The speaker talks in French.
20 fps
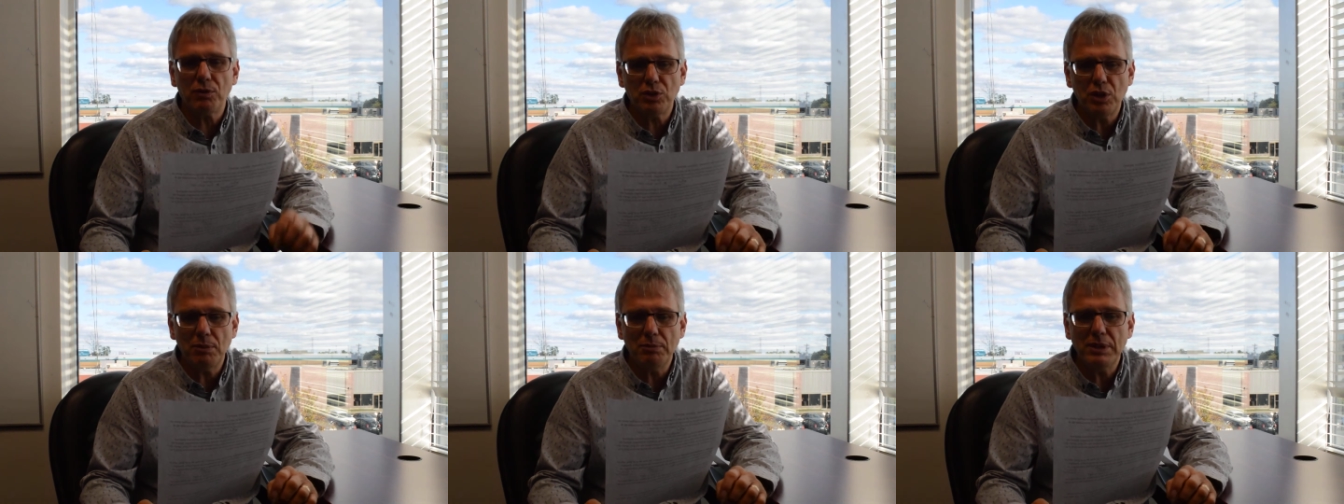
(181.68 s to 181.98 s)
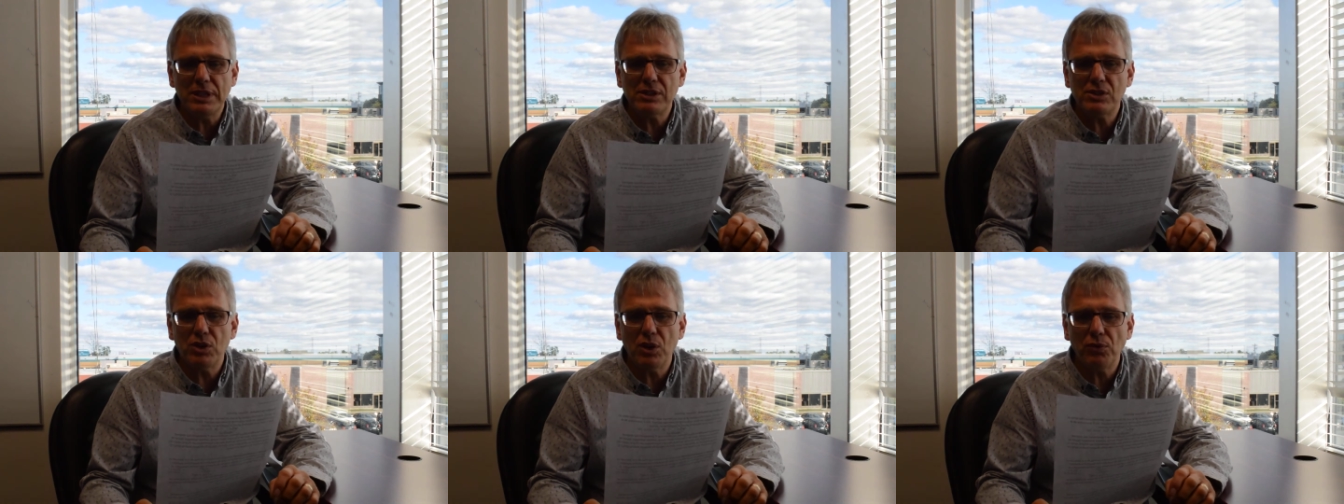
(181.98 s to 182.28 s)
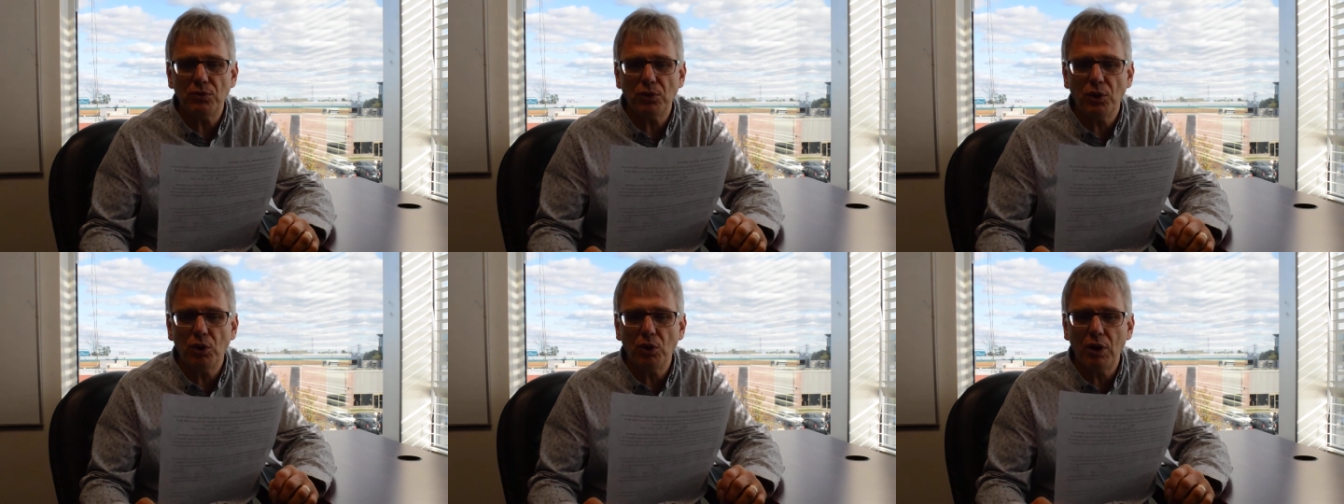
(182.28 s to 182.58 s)
de mise de
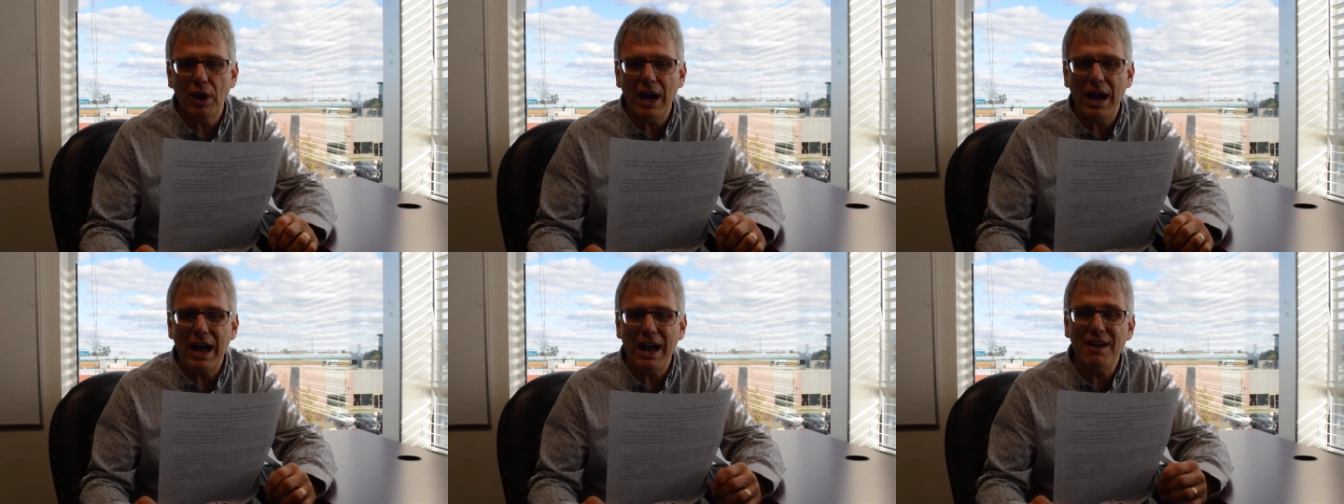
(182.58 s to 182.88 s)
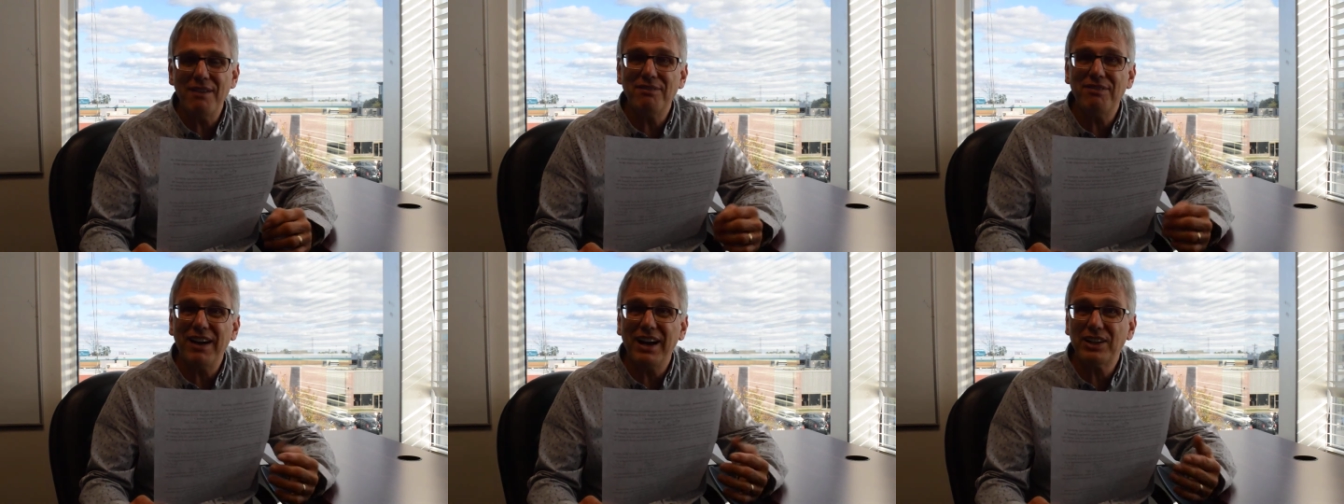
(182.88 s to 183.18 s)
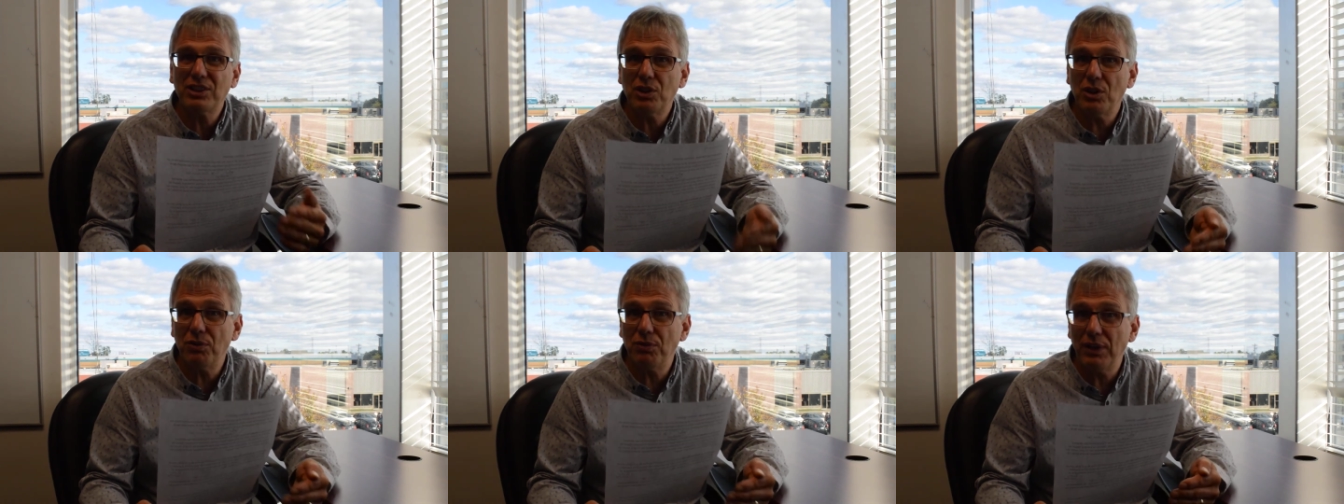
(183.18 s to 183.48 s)
fonds
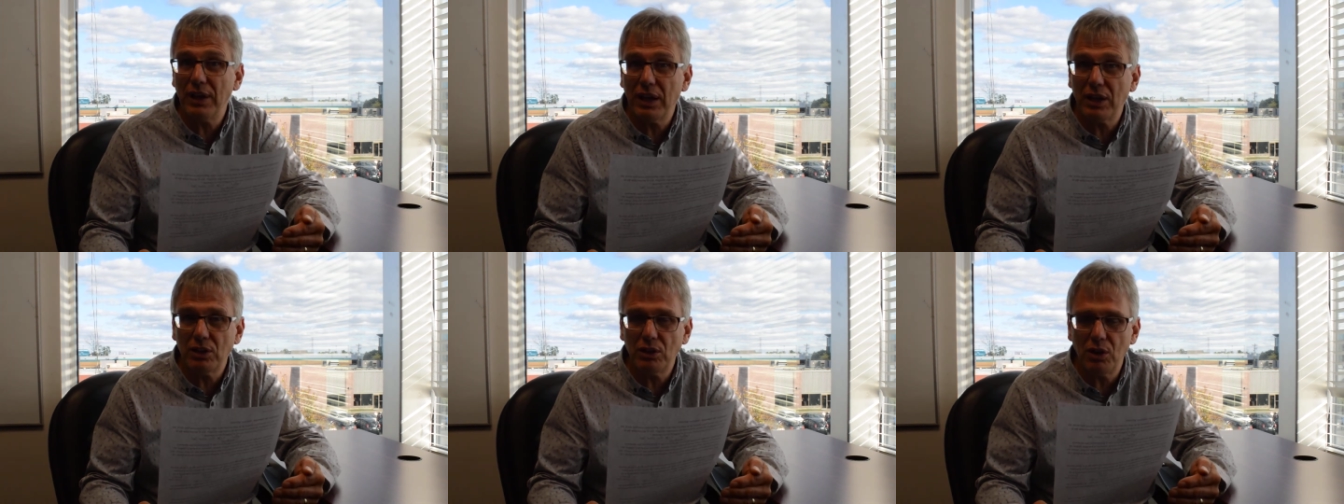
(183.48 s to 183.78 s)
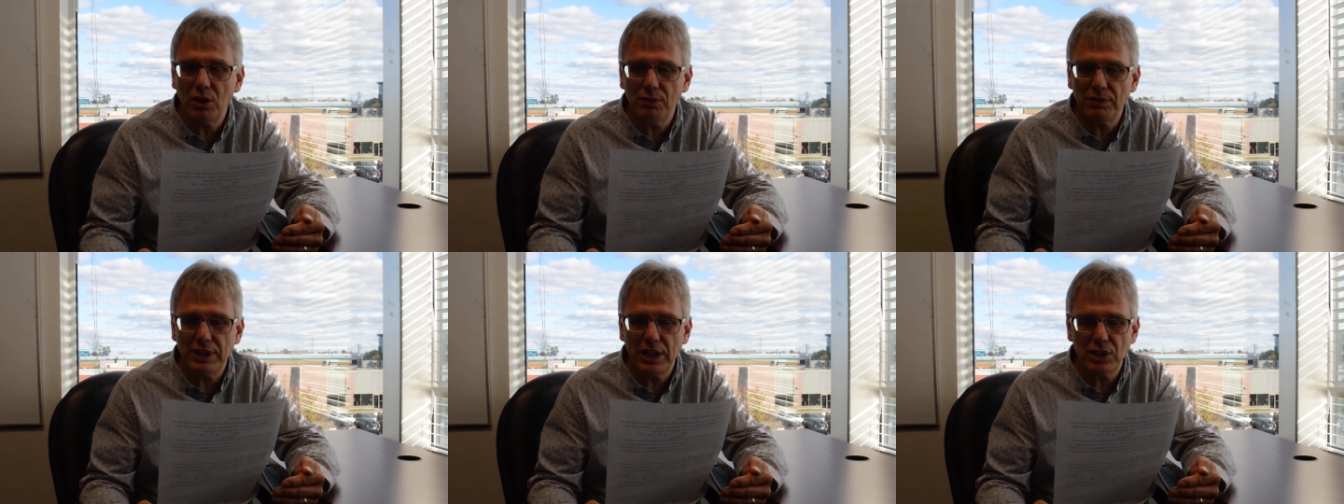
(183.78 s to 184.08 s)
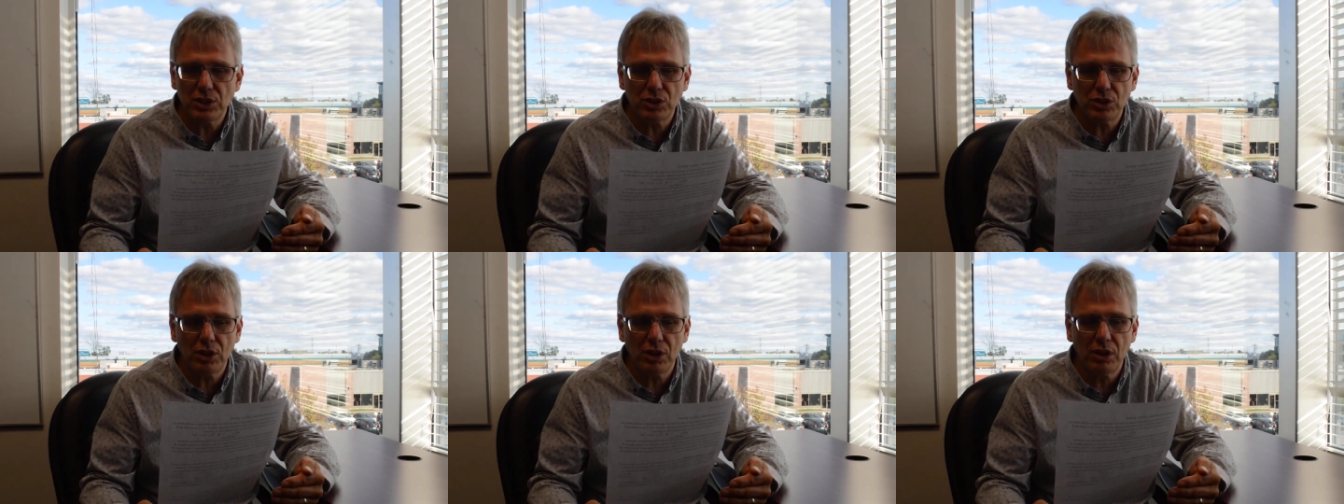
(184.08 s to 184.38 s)
avant de faire l'offre
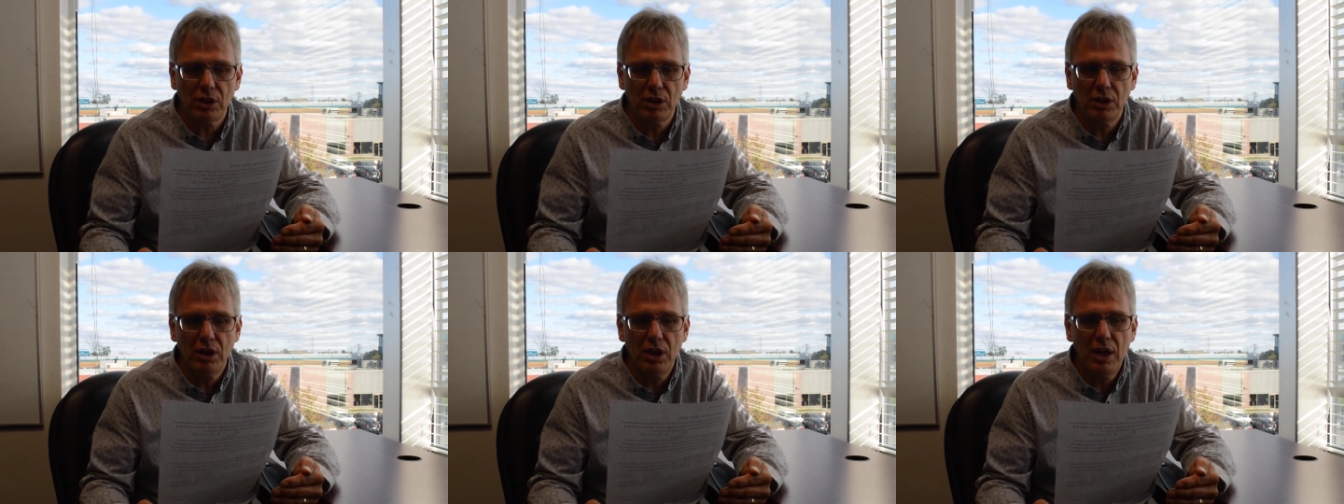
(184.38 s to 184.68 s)
d'achat?